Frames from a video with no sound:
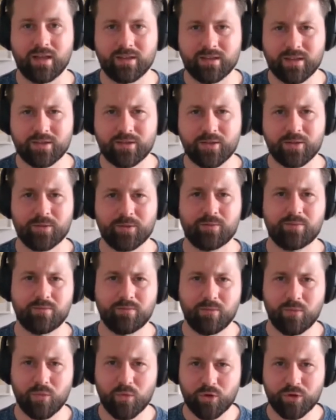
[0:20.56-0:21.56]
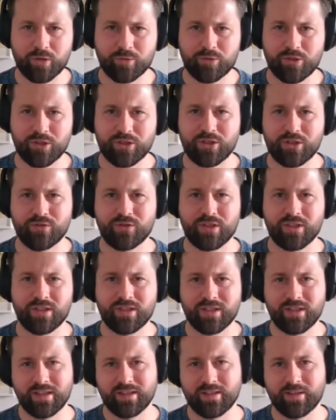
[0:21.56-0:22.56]
Enter to młode
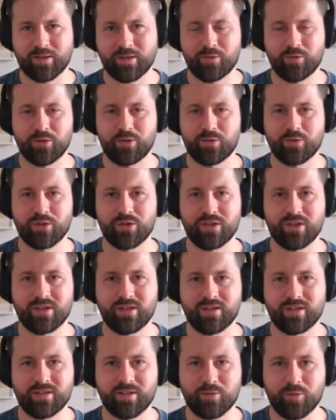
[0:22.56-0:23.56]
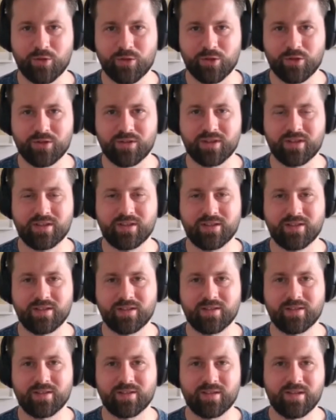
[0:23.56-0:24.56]
przedsięwzięcie, dlatego być może na początek
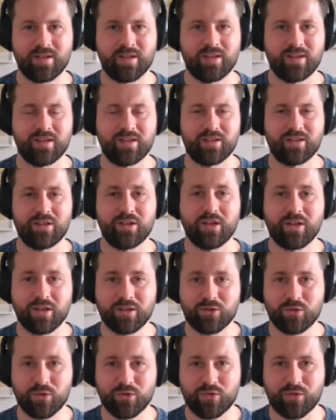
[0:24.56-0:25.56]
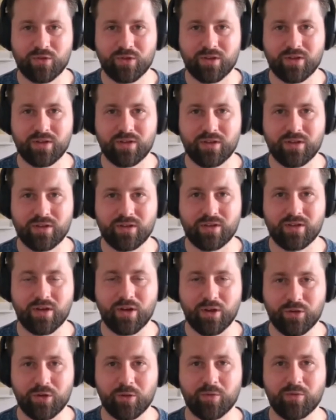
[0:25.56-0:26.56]
e, kilka słów e,
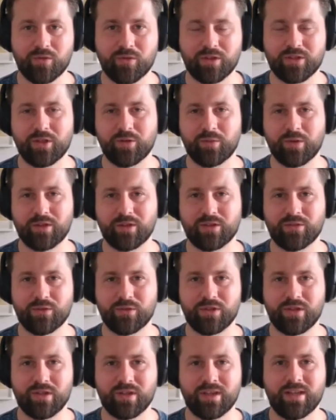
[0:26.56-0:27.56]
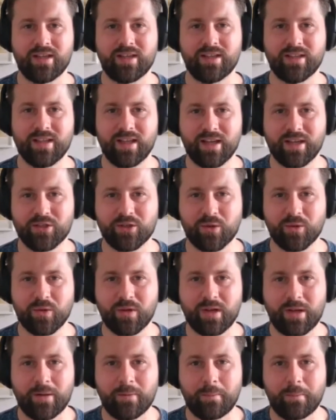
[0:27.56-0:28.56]
o nim właśnie Państwu się należą.
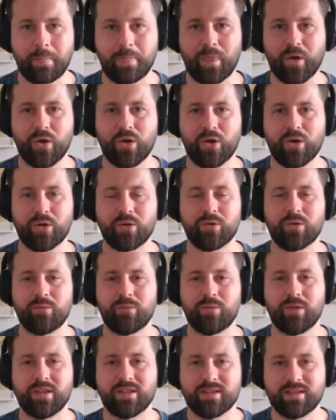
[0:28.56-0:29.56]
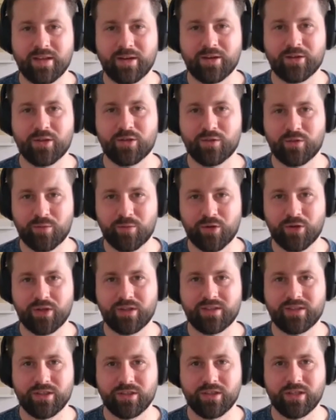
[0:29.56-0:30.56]
To międzynarodowy
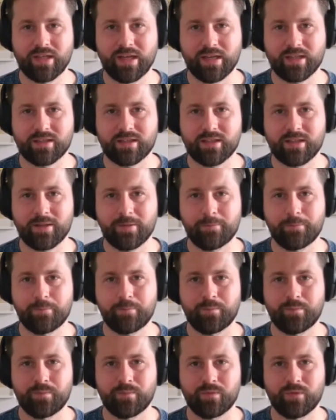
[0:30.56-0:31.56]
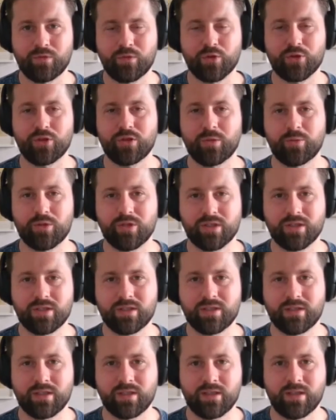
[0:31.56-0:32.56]
projekt dziennikarski tworzony
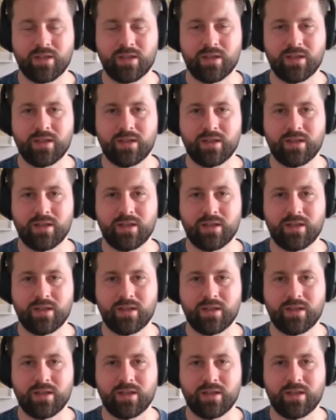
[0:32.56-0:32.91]
przez,